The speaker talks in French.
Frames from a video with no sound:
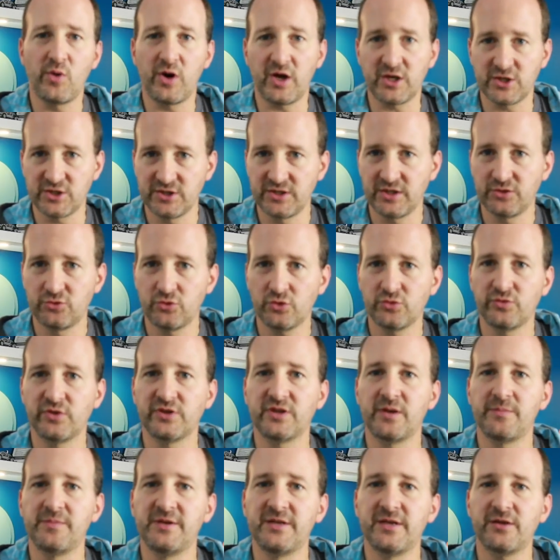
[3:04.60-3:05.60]
pour l'architecture de
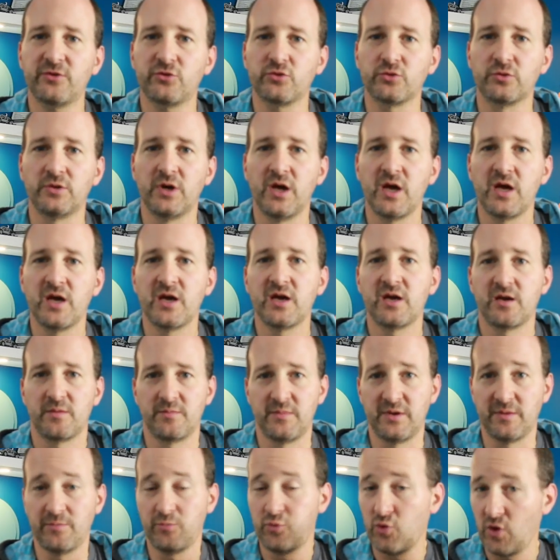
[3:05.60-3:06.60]
votre application.
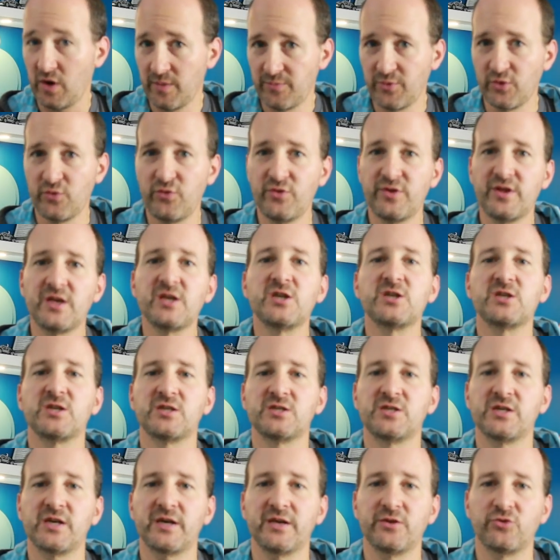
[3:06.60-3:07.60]
Mais pour un peu que vous ayez
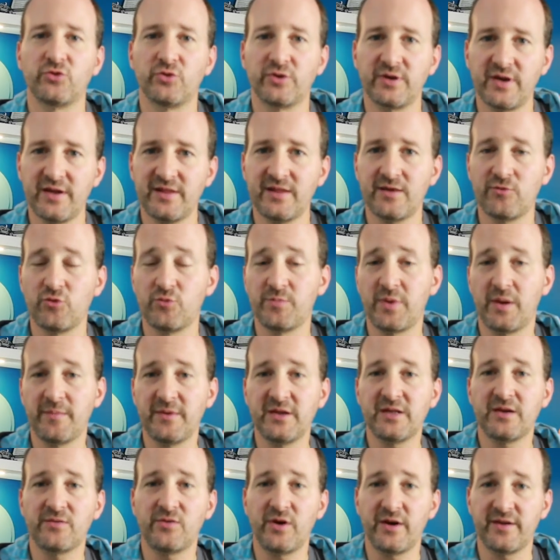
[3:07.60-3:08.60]
géré ce cas, ça vous
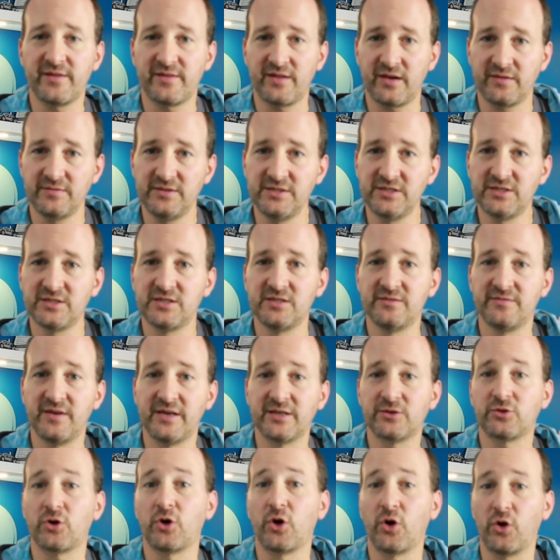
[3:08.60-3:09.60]
permet d'avoir un service qui va
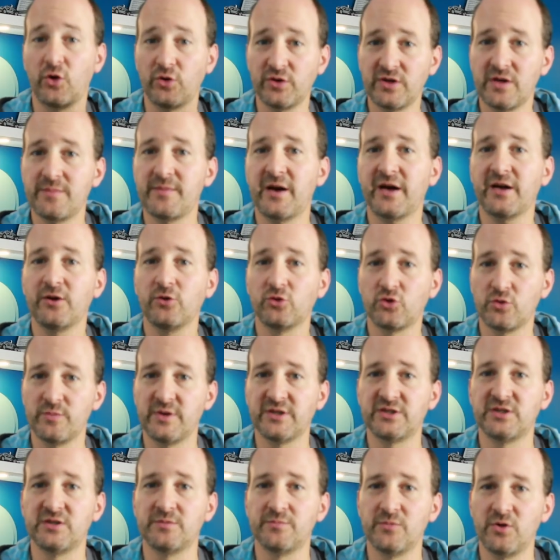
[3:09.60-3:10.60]
être redémarré
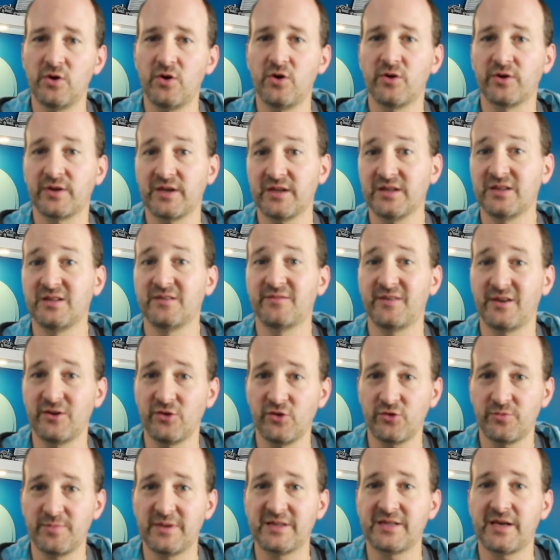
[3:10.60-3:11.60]
automatiquement en cas de
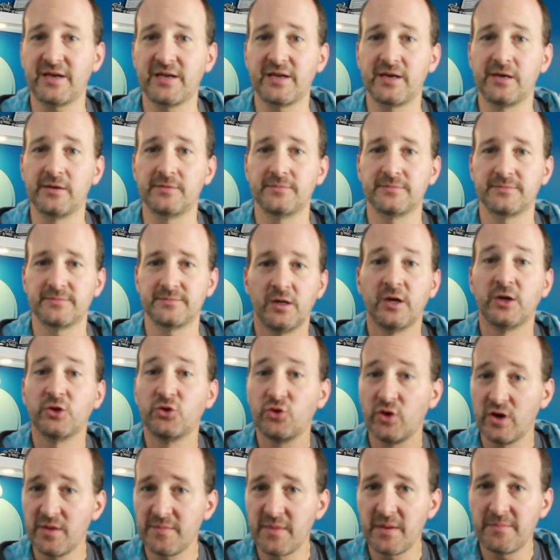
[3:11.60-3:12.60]
défaillance matérielle.
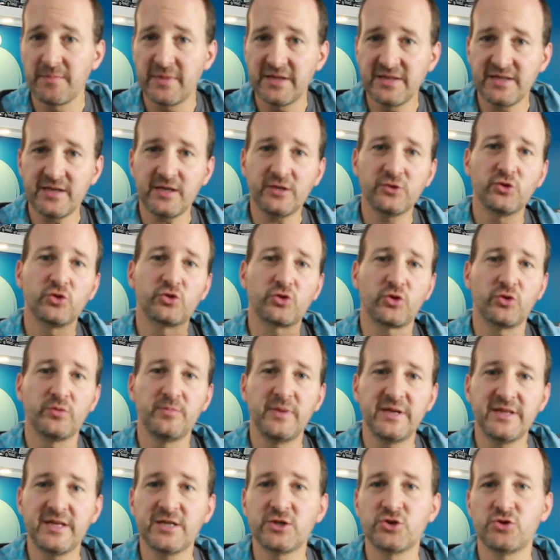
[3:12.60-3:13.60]
De la même manière, notre
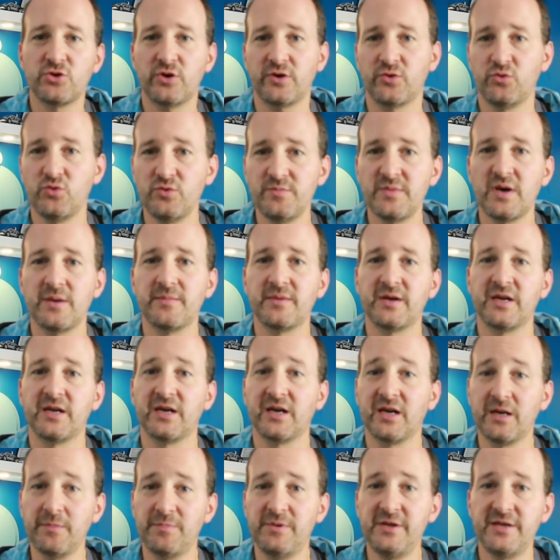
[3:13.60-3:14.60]
manager lui-même est
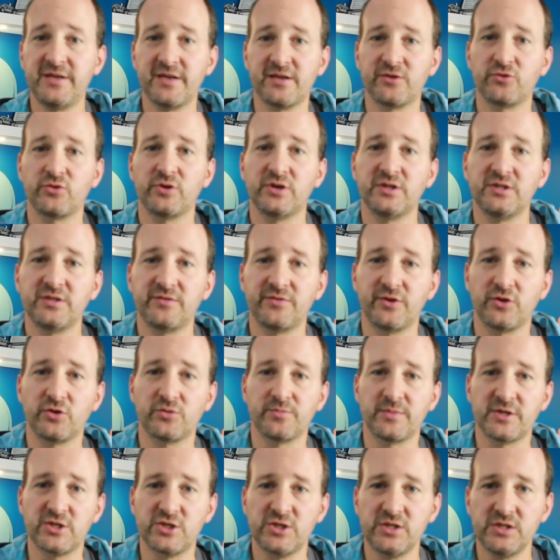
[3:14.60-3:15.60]
répliqué sur les
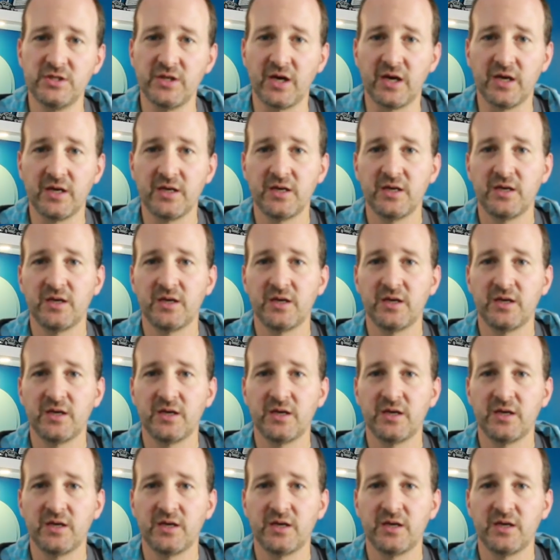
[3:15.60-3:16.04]
différentes machines